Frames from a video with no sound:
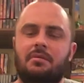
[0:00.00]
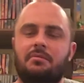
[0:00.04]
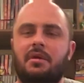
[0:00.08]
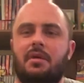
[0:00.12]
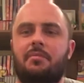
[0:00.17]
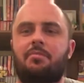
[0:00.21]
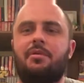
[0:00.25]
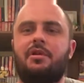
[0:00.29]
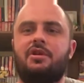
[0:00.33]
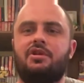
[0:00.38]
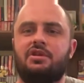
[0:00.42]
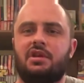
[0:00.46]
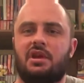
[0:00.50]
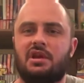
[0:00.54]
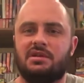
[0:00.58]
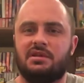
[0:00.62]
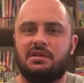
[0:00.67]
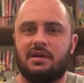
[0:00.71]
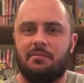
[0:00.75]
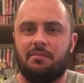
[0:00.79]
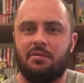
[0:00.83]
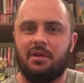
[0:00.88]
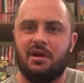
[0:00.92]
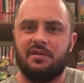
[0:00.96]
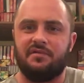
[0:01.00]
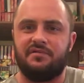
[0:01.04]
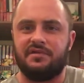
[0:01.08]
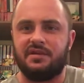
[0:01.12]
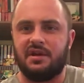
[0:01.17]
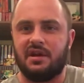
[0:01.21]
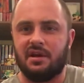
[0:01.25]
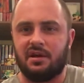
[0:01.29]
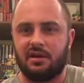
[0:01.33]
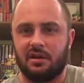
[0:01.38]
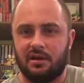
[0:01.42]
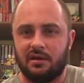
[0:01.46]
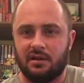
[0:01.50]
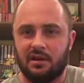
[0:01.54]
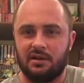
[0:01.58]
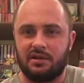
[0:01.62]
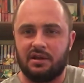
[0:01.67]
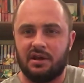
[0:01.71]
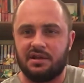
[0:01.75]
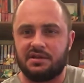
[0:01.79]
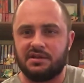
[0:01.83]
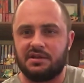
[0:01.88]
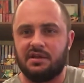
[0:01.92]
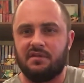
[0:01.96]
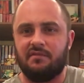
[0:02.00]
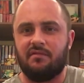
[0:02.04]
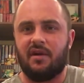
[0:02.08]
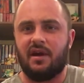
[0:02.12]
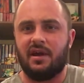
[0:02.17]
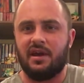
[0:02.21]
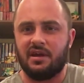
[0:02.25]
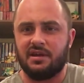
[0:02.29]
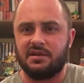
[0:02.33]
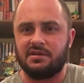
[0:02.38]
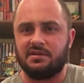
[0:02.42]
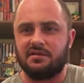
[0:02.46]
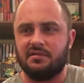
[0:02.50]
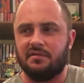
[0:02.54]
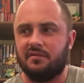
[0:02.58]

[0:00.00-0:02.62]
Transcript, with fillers: мне пришла собрать все игры на 32X,